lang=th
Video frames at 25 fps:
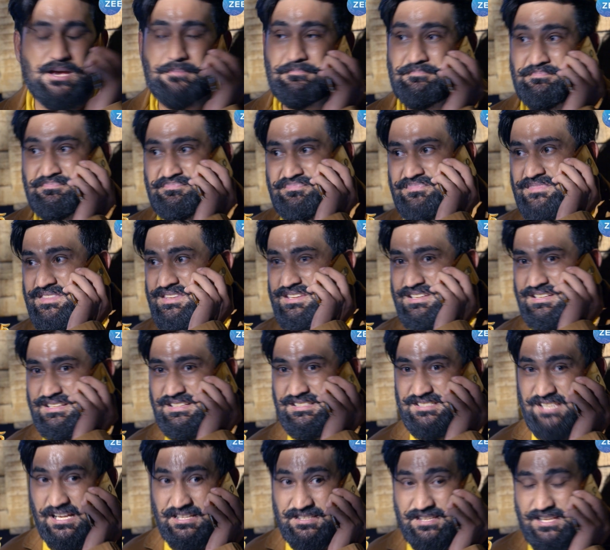คุณ
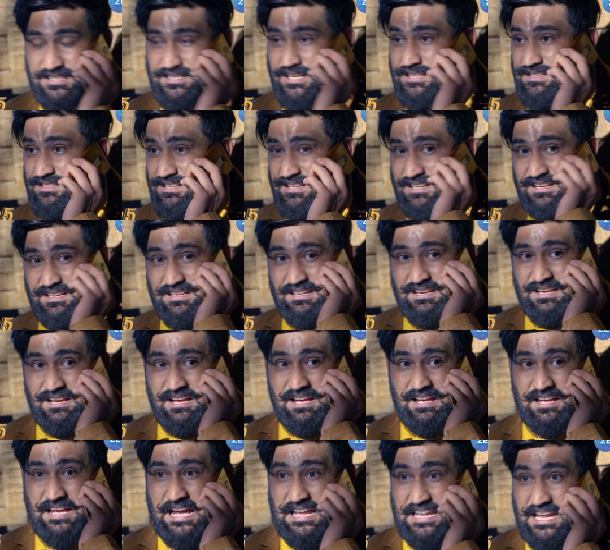รีบมาแล้วก็
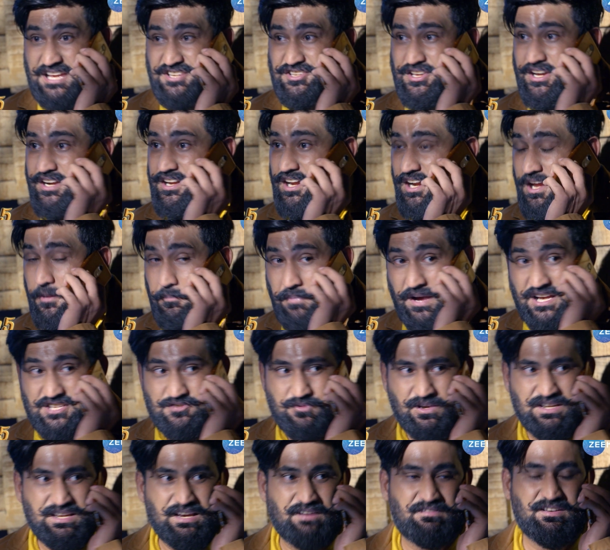รับตัวเธอกลับไปนะ
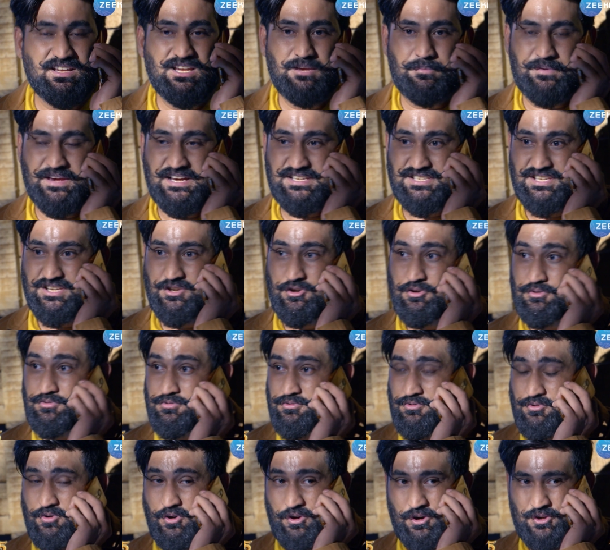ครับ ผมแค่
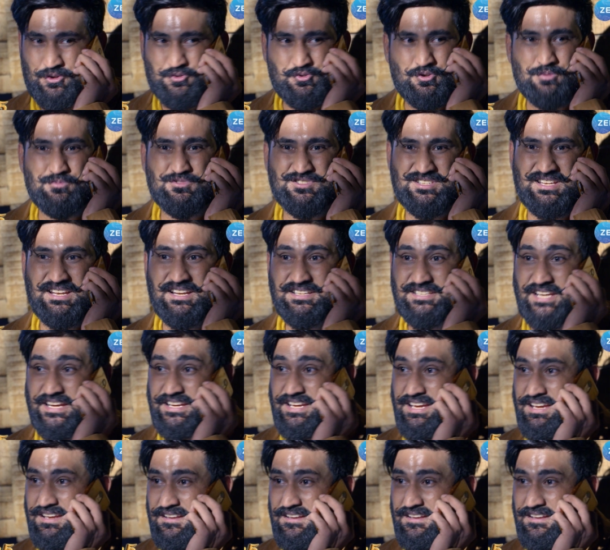เฝ้าเธออยู่ที่นี่